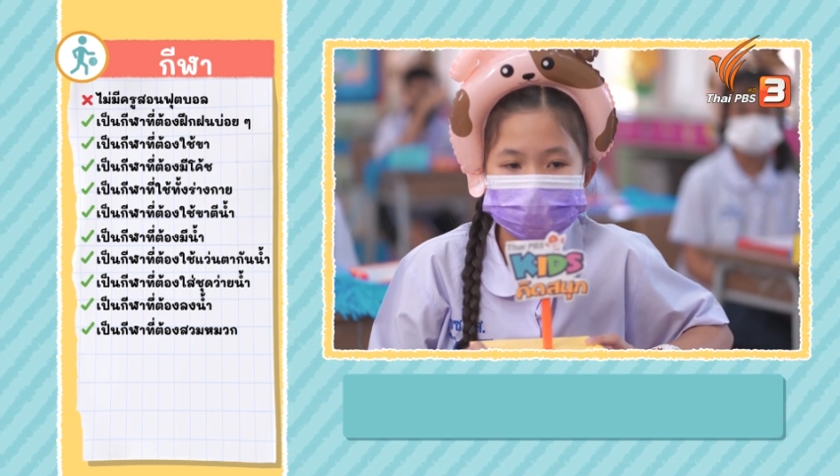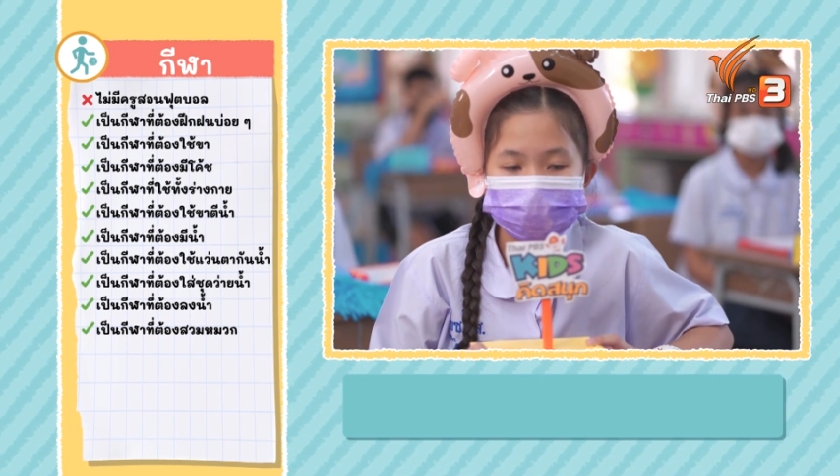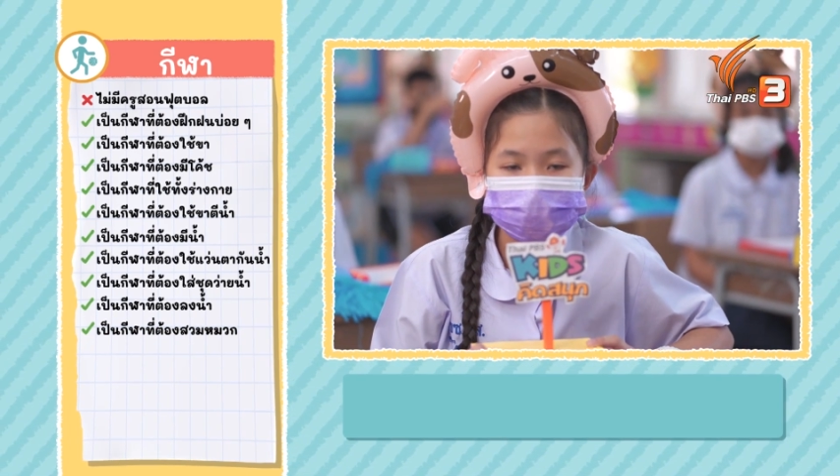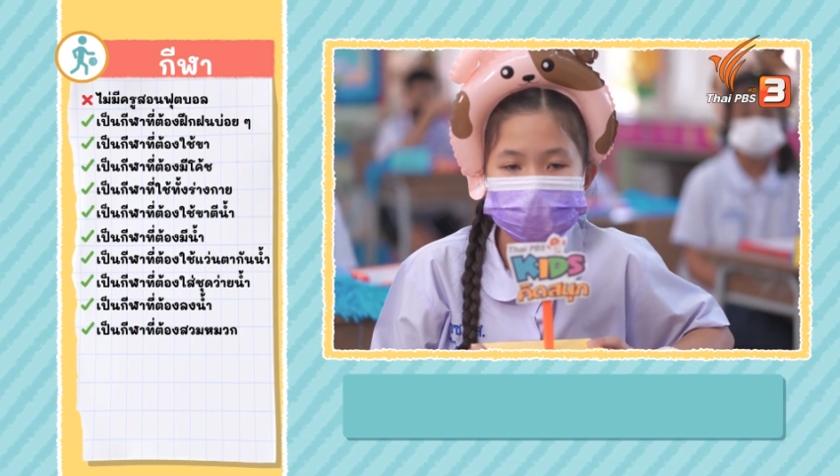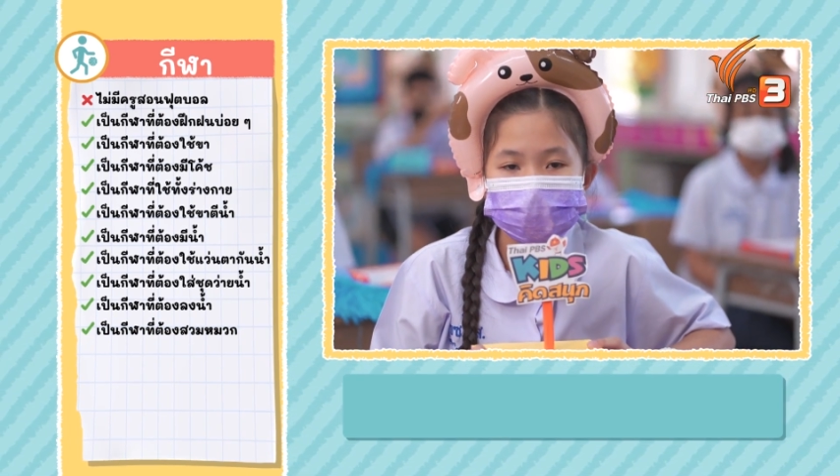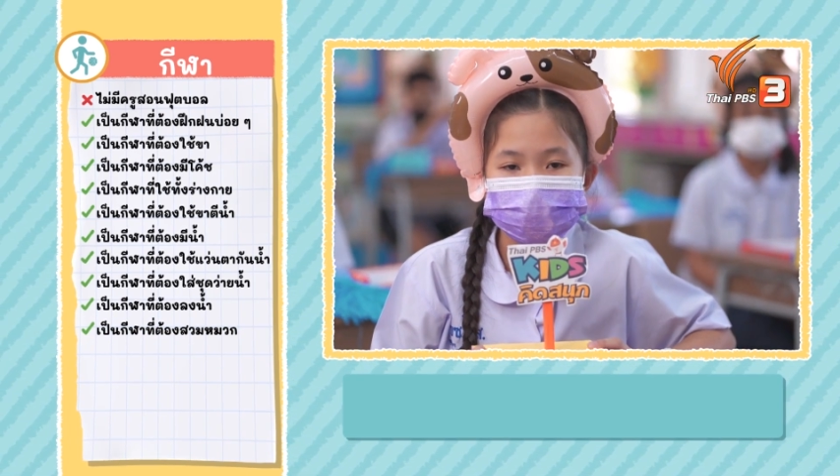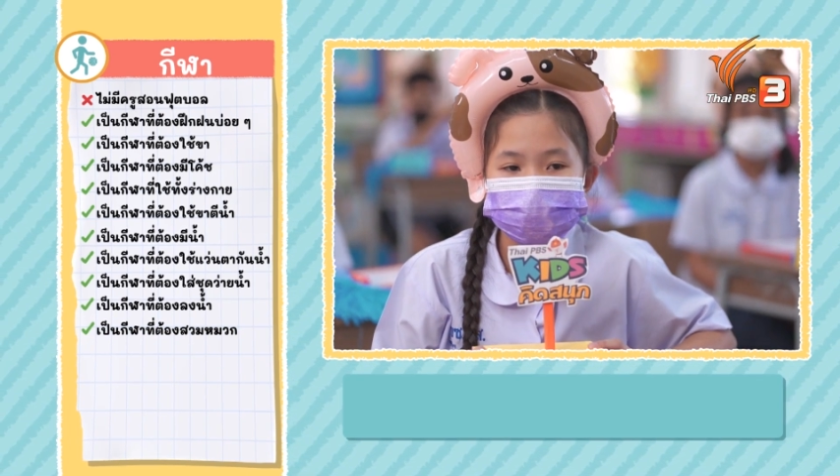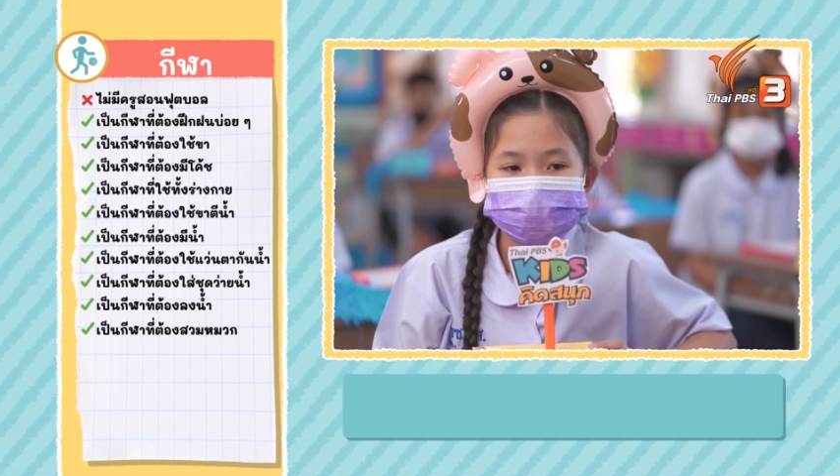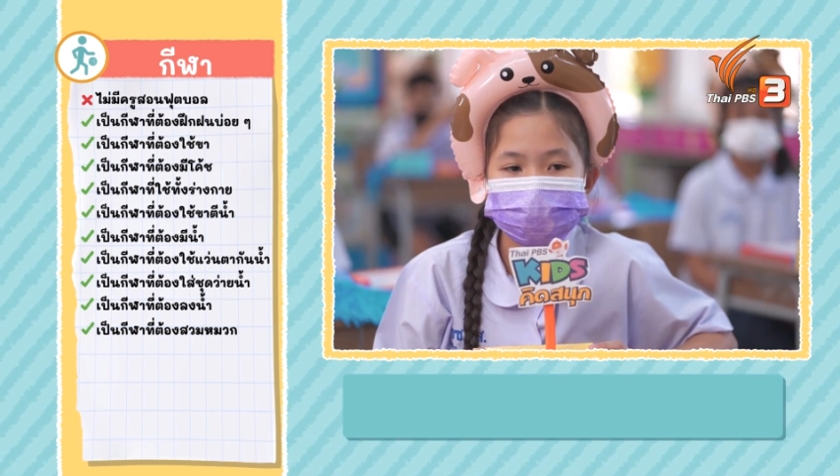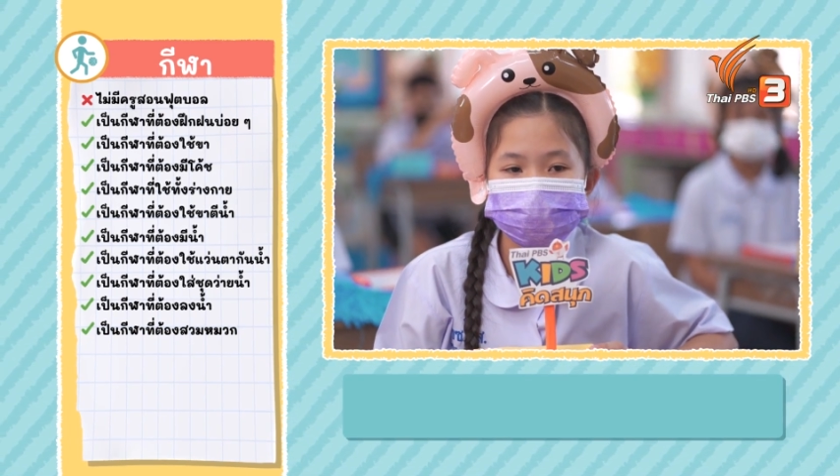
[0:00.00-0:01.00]
กีฬา
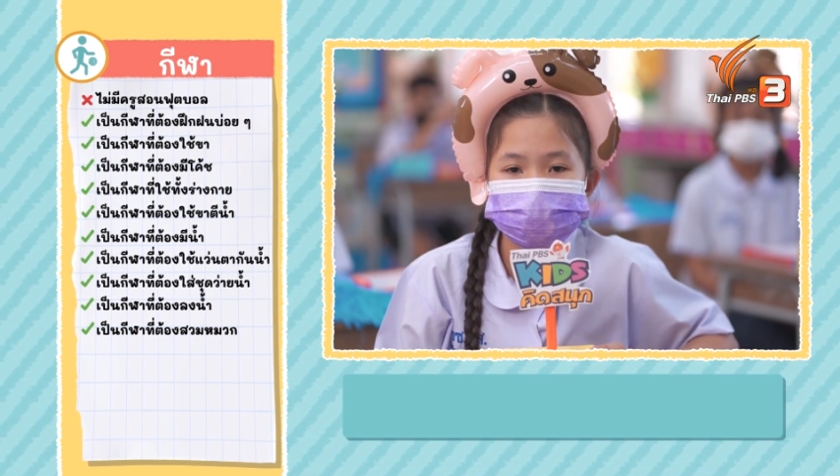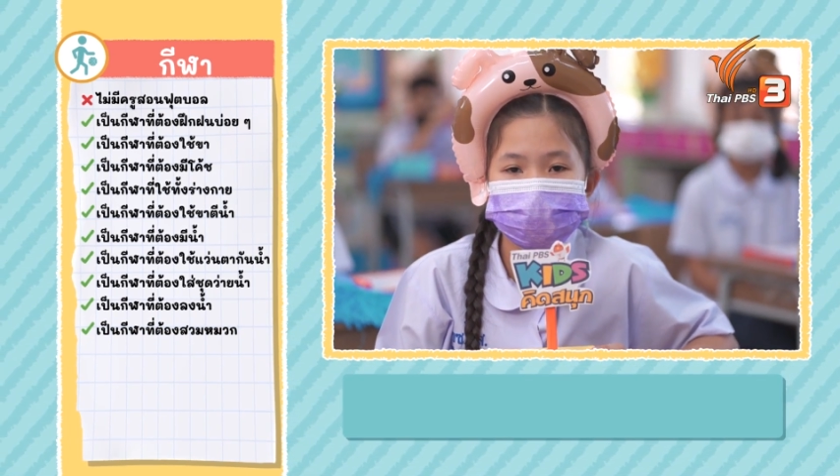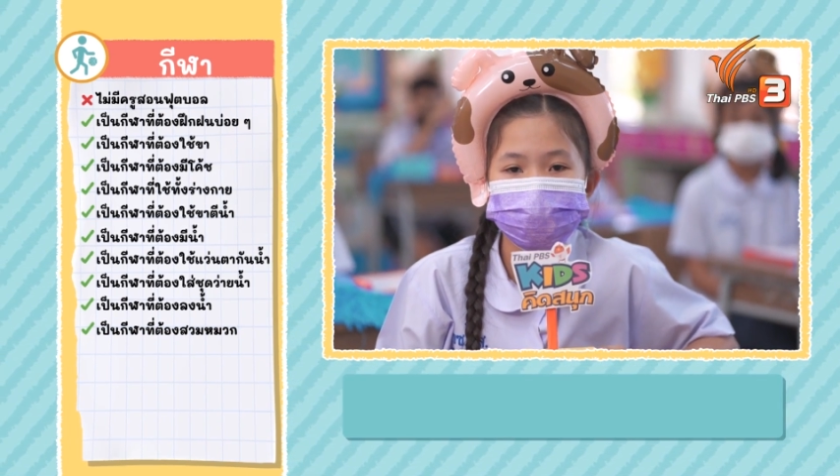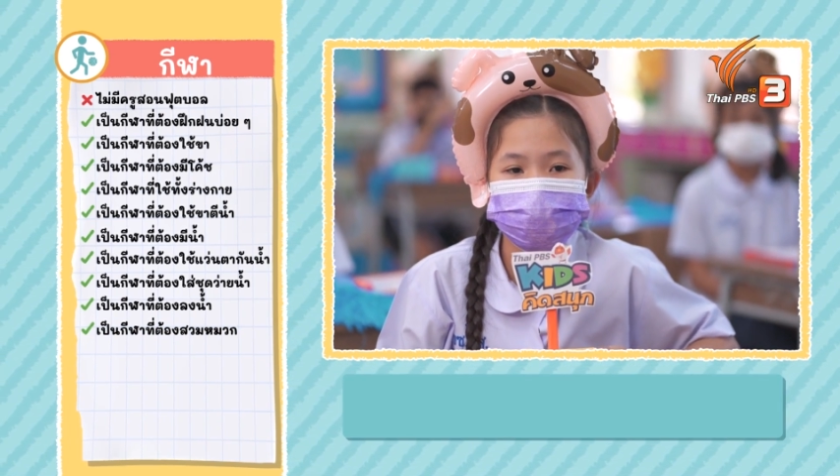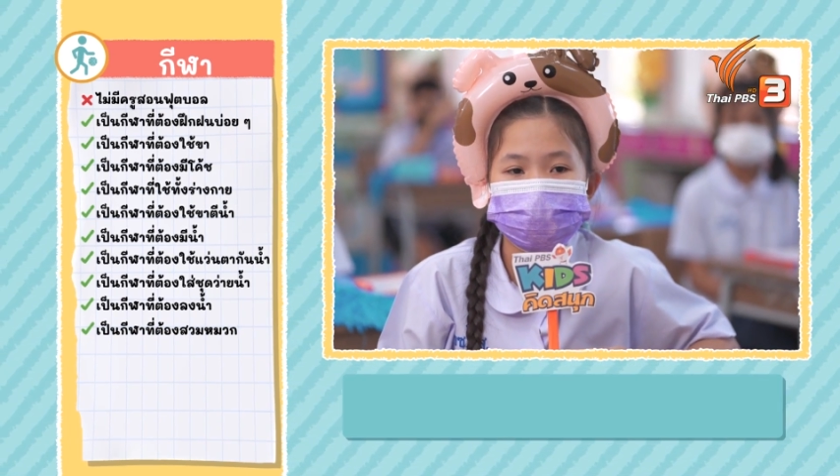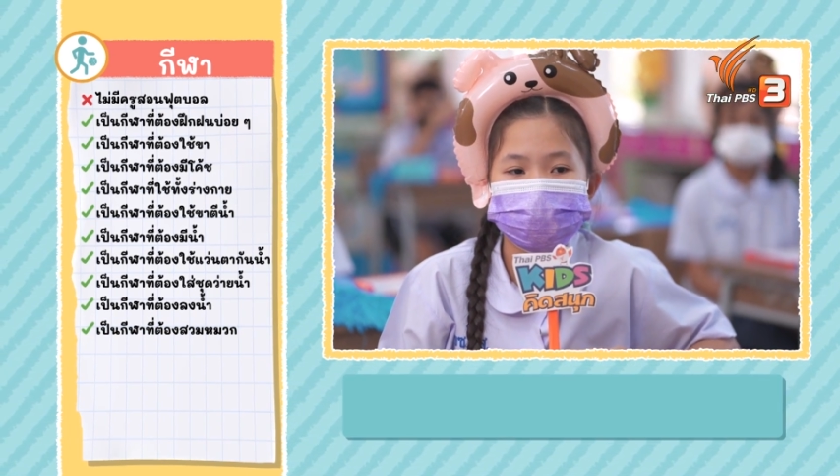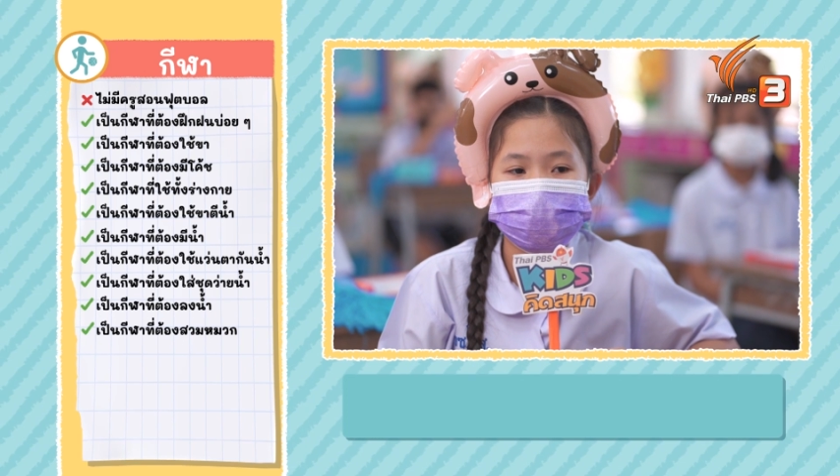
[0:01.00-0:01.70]
นี้ต้องใช้ห่วง